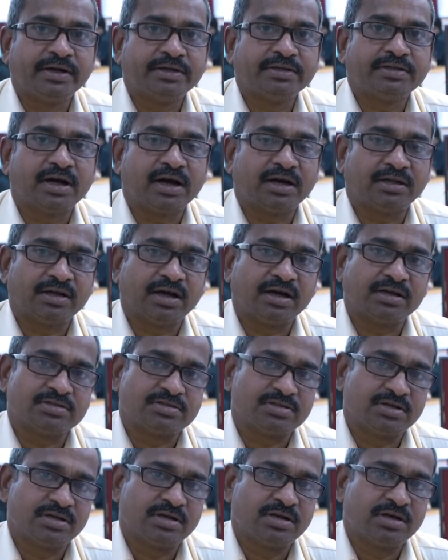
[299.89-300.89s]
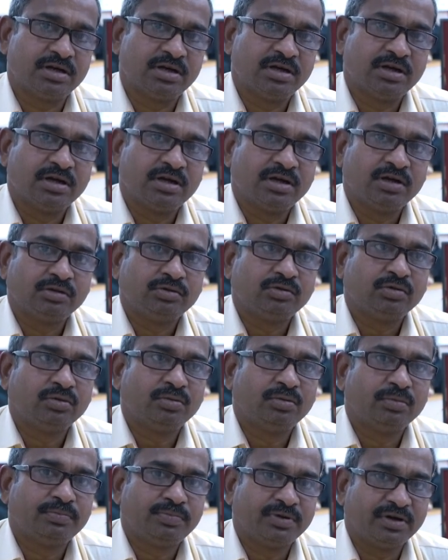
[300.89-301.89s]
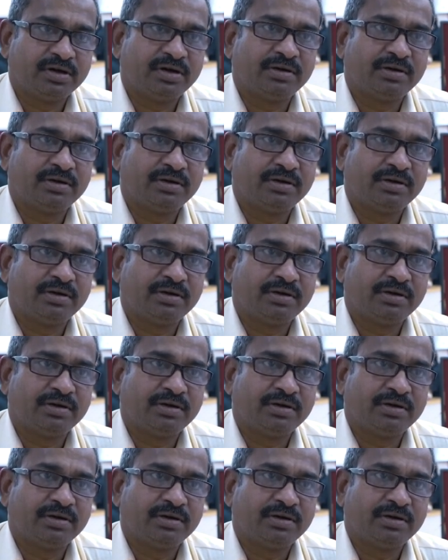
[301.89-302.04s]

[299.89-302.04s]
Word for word: नहीं था आधार से तो फिर